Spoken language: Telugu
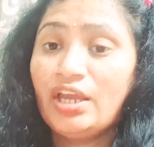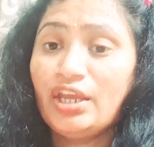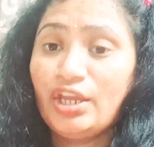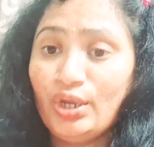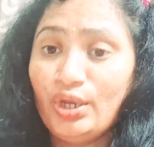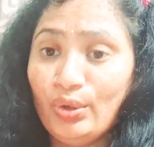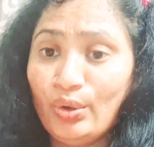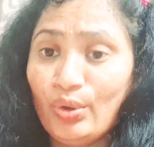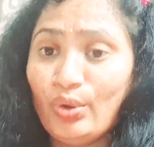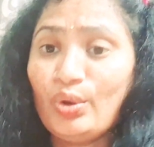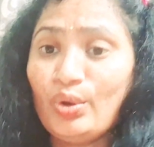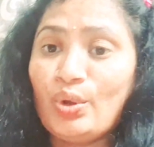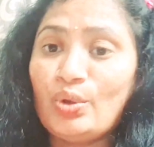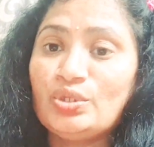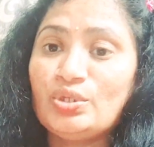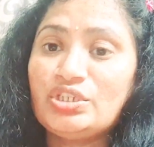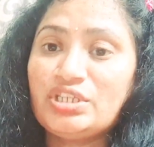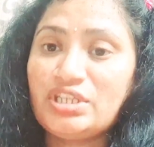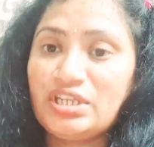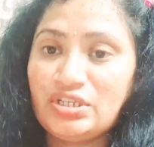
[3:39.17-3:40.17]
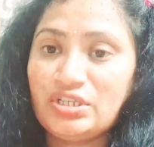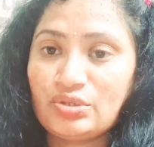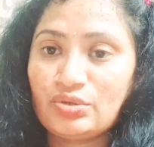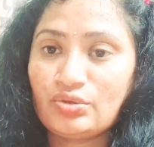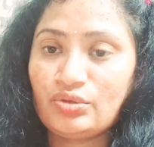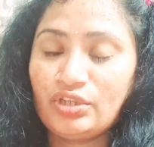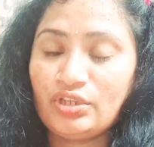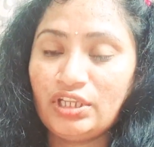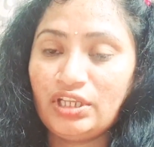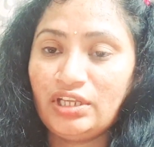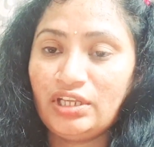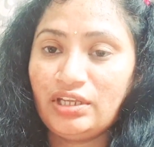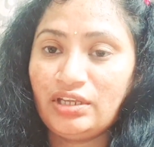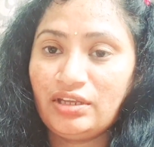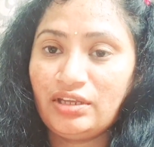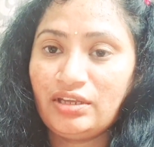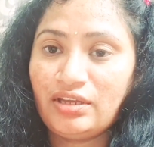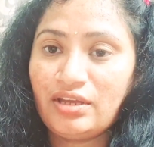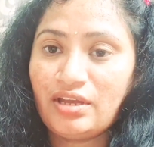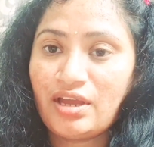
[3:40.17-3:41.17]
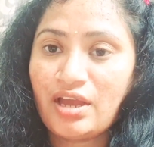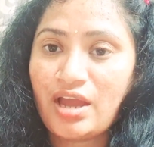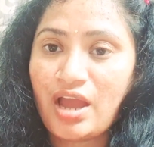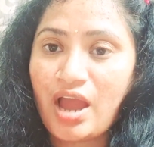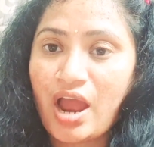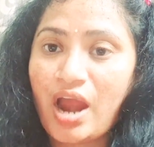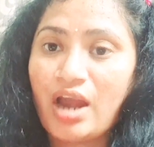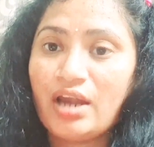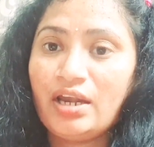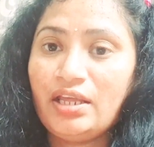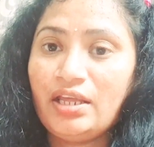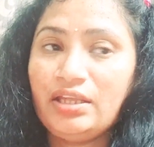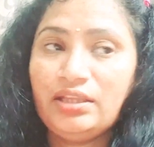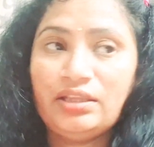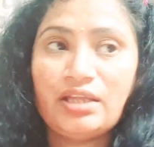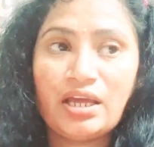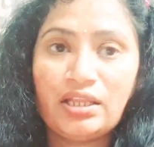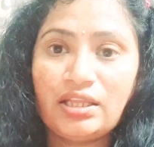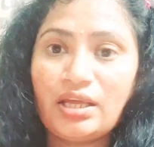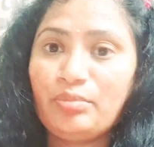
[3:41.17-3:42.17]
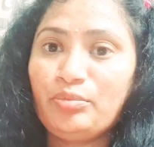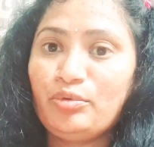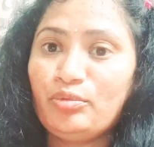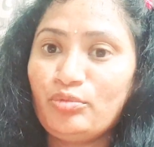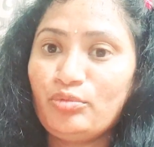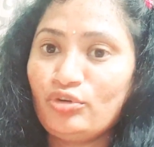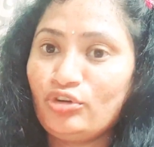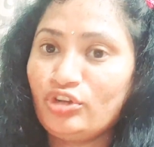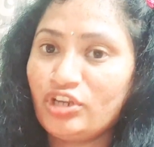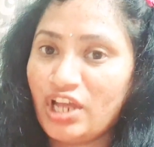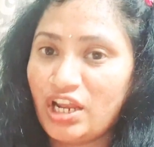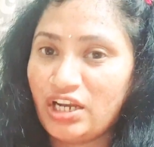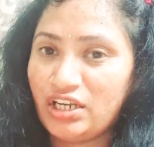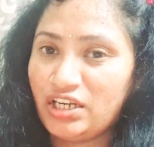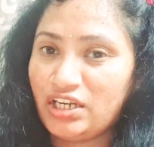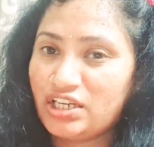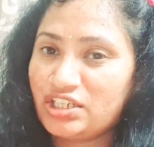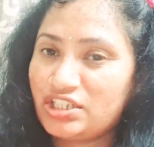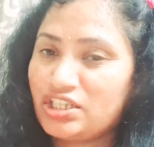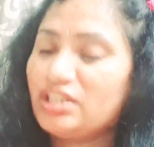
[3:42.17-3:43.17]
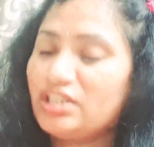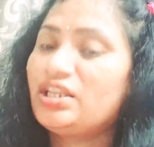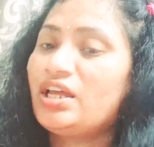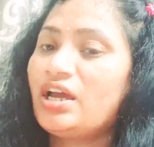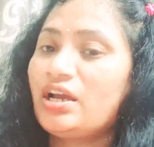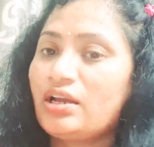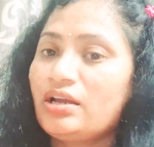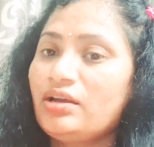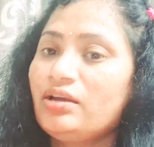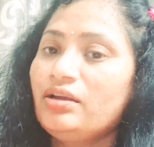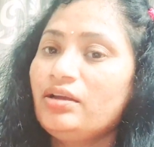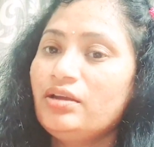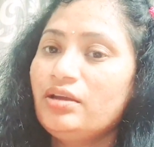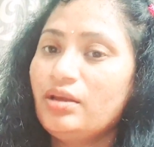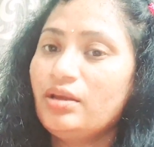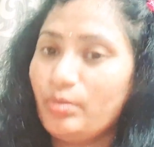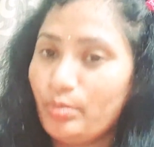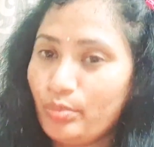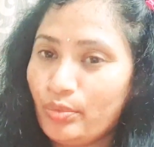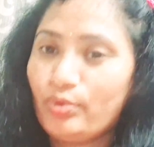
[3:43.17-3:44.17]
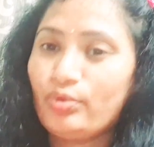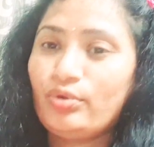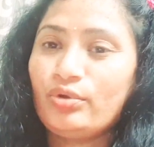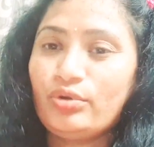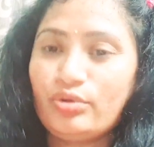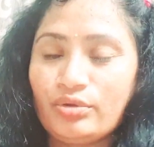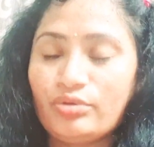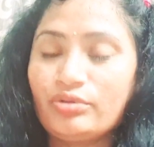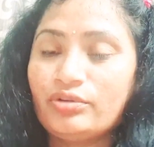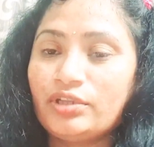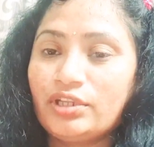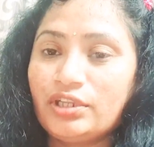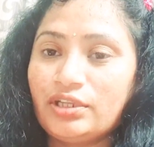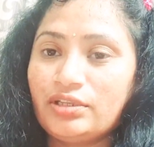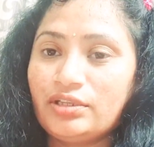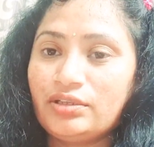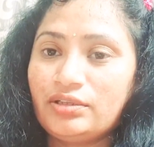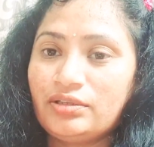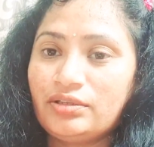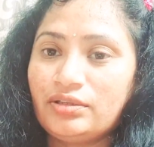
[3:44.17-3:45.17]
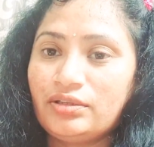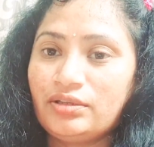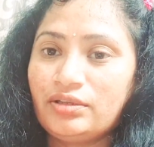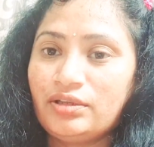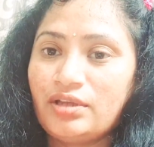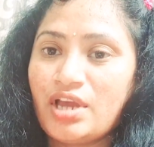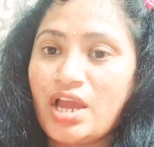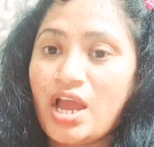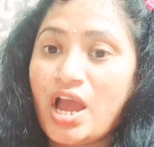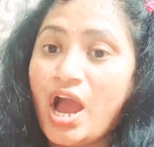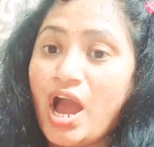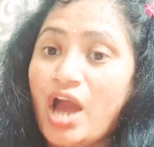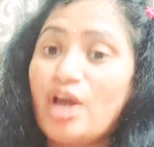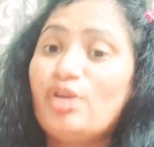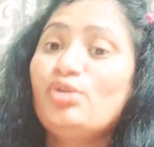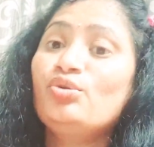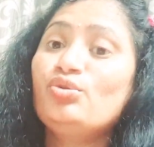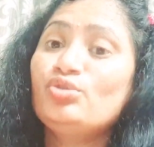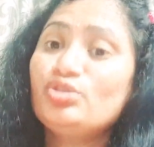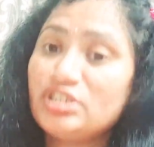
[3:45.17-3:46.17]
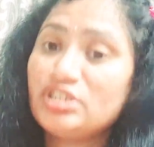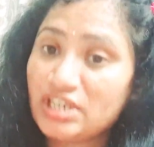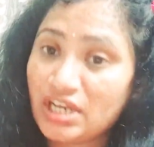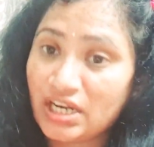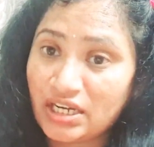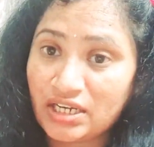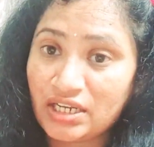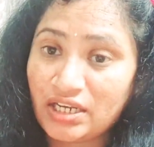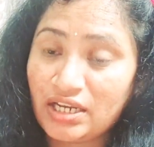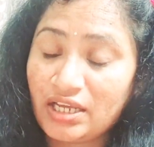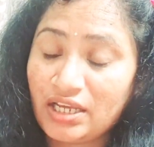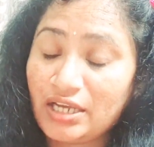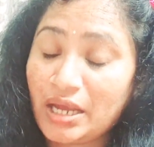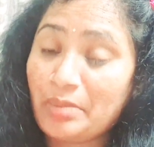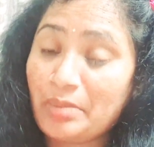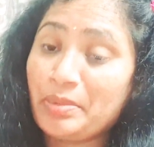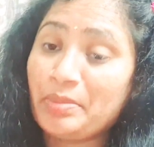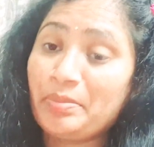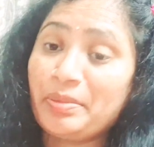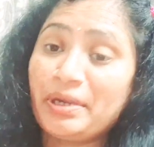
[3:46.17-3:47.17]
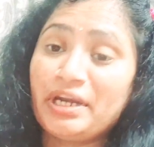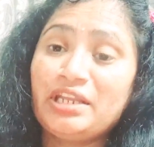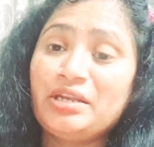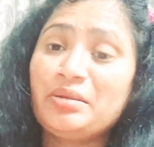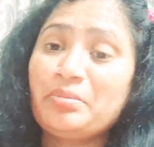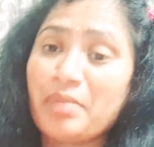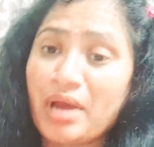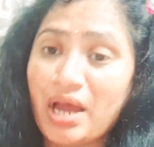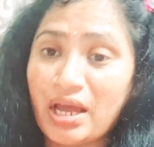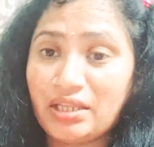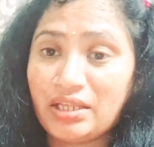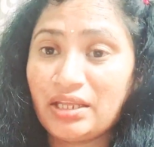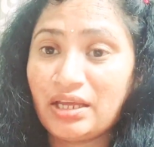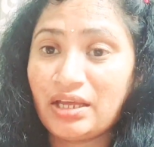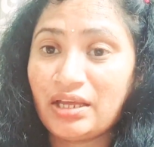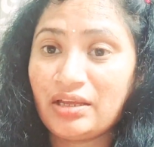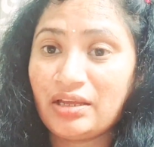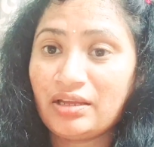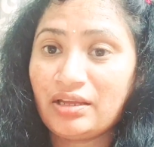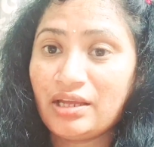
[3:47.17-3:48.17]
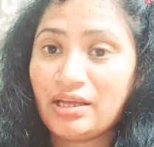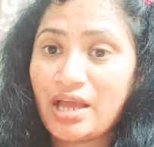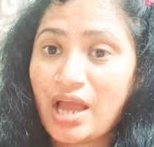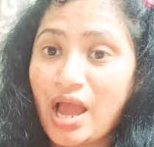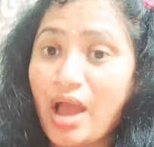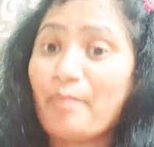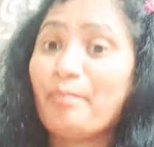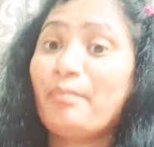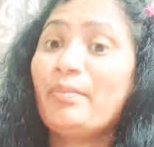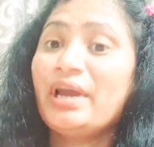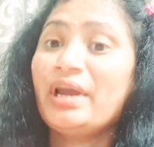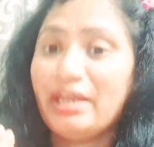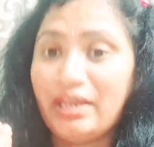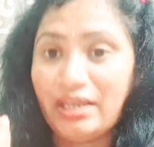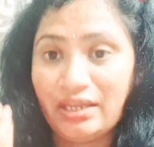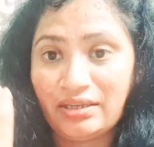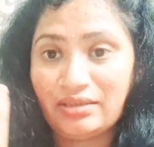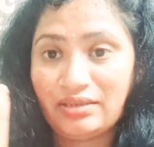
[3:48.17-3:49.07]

ఎన్నో లోన్స్ తీసుకుంది ఆడి దాదాపు మూడు నాలుగు లక్షల దాకా పోగొట్టుకుంది ఆ లోన్స్ కట్టలేక ఆమె పడిన బాధ అమ్మాయి